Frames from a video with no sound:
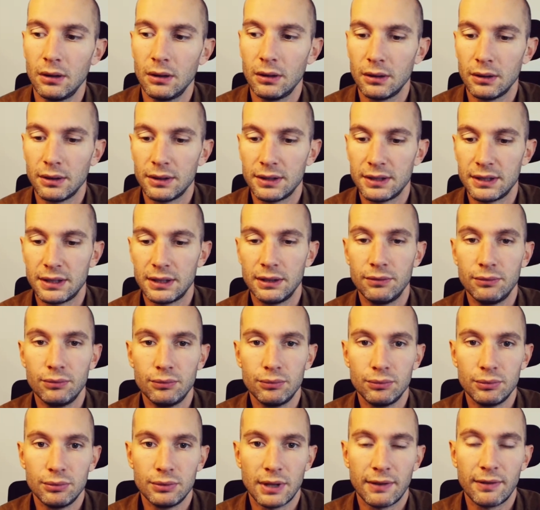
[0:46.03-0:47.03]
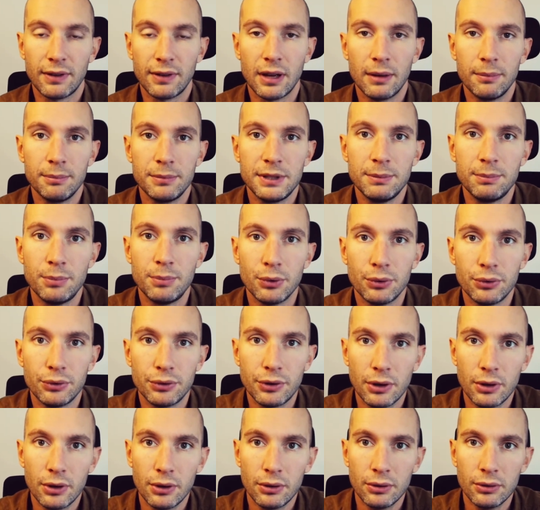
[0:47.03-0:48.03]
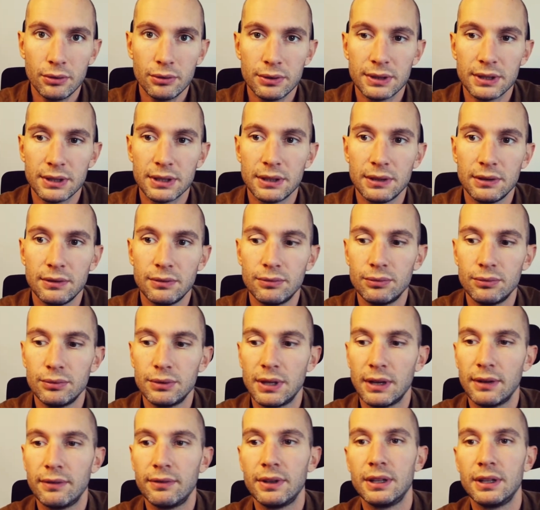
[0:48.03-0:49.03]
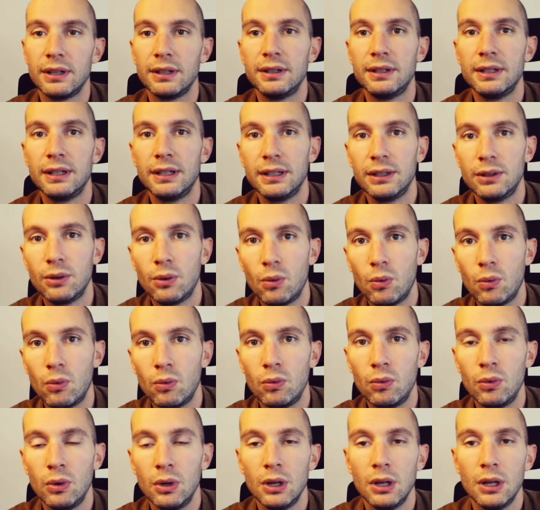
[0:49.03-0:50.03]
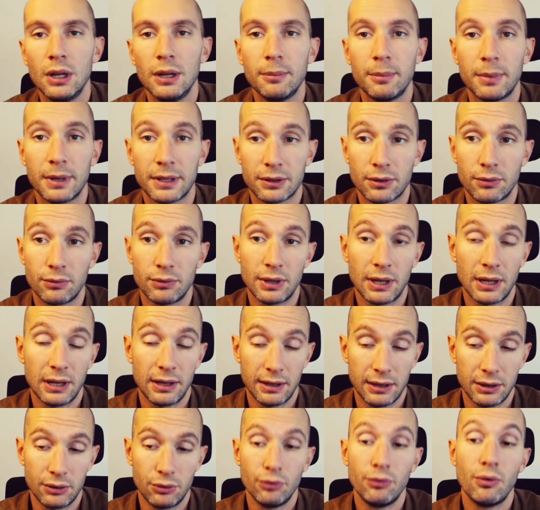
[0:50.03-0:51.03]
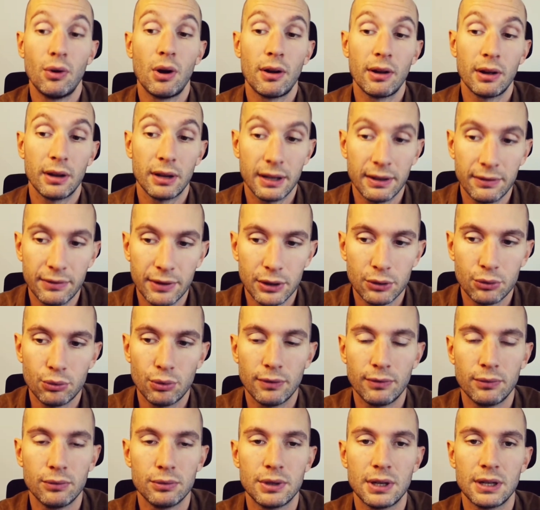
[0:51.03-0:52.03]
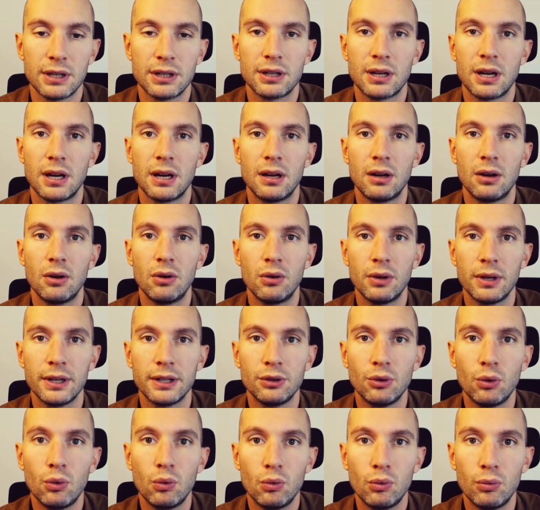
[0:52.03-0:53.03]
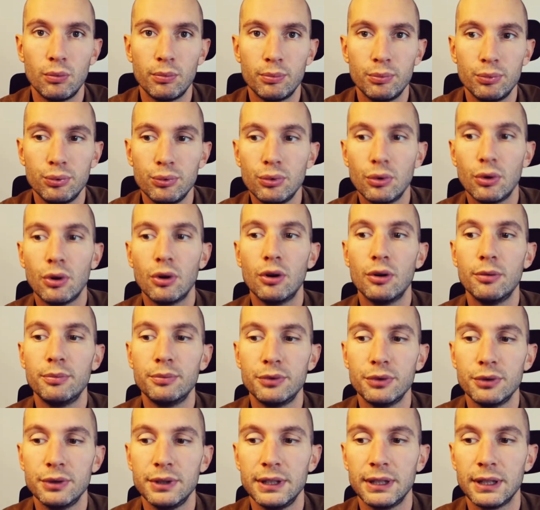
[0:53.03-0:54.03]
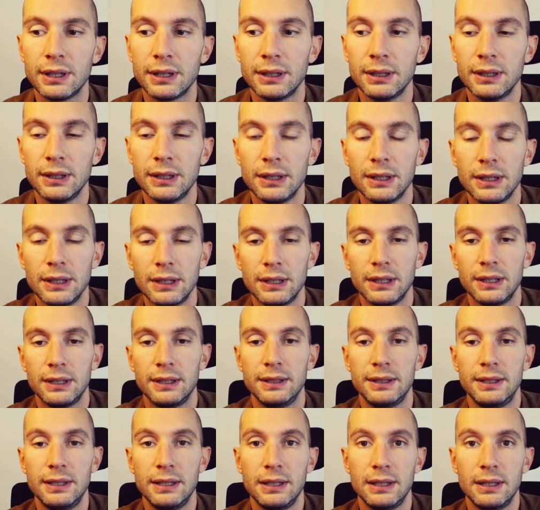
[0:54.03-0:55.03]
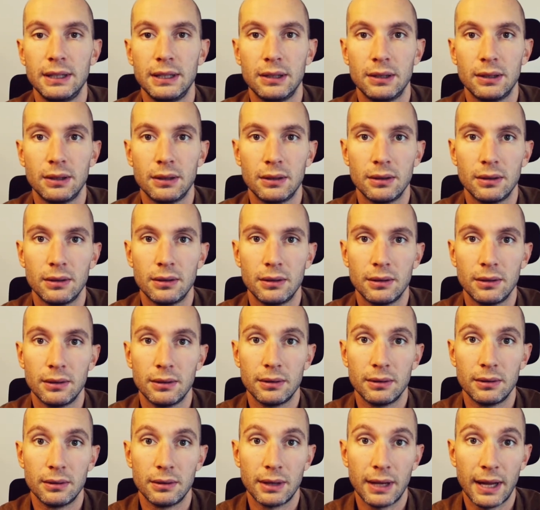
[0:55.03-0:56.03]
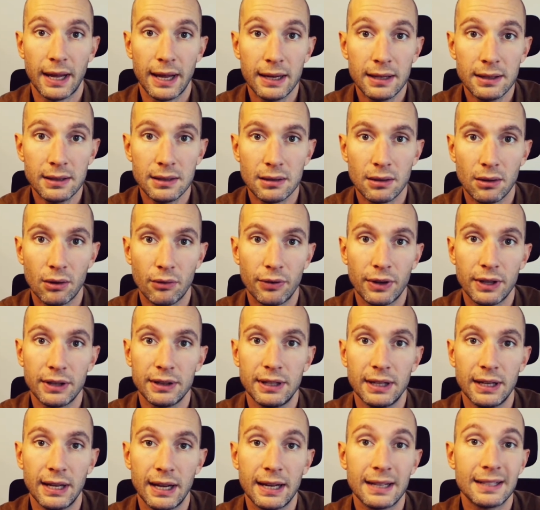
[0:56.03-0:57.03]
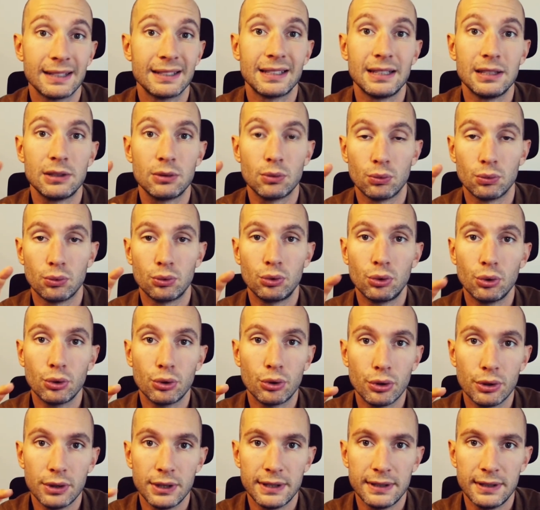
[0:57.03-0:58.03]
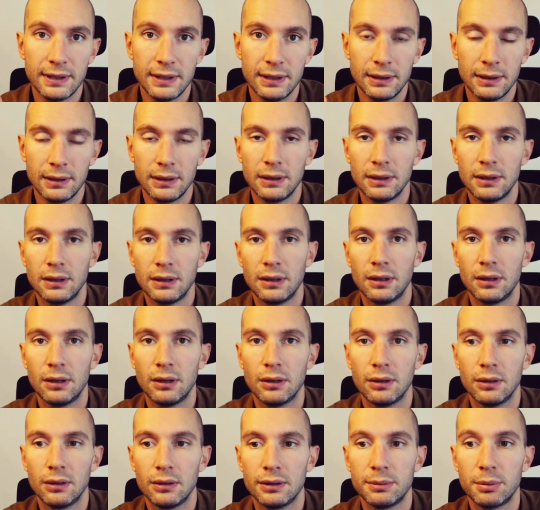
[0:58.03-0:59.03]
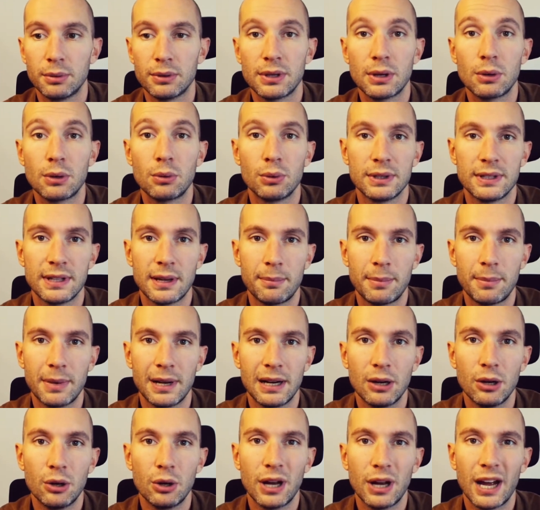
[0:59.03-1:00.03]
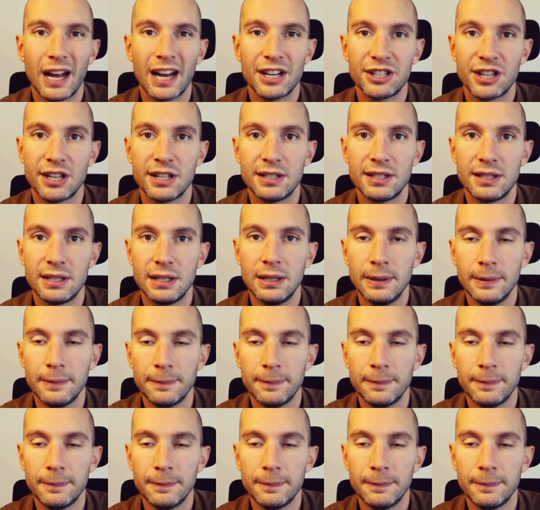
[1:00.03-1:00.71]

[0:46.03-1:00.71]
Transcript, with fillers: si vous avez un petit peu de temps, si vous avez des drons, parce que vous allez devoir effectuer vos achats en Hedron pour obtenir des X, en fait des X qui sont tokenisés. c'est pour ça qu'on les appelle HSI.